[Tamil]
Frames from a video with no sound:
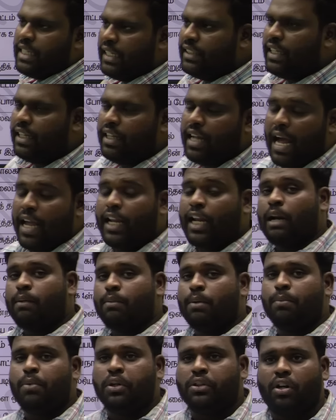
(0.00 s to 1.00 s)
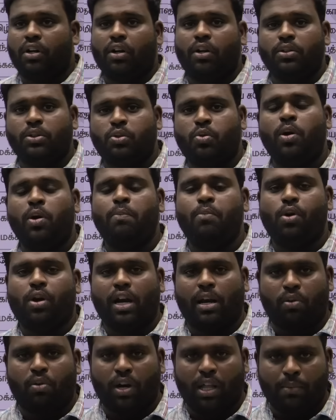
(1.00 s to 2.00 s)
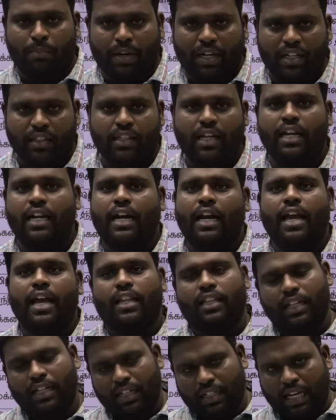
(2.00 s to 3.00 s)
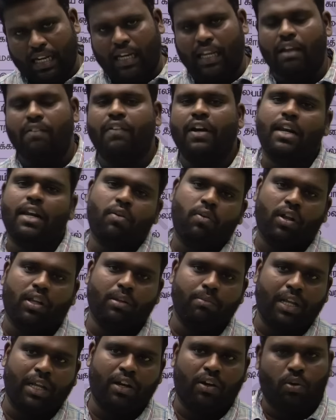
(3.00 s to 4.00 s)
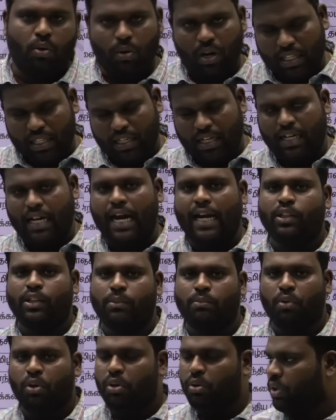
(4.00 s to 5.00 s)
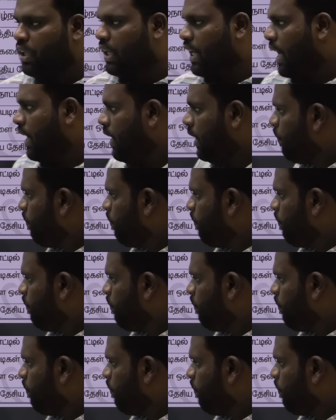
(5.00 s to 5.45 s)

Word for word: இந்த ஐஎன்எம் பொறுத்த வரைக்கும் ஸ்கூல் புக்கில் உள்ளது மட்டும்தான் கிடையாது நிறைய வெளியில் உள்ளதும் இருக்கும் அதை நான் நடத்தும் போது உங்களுக்கு காட்டுறேன்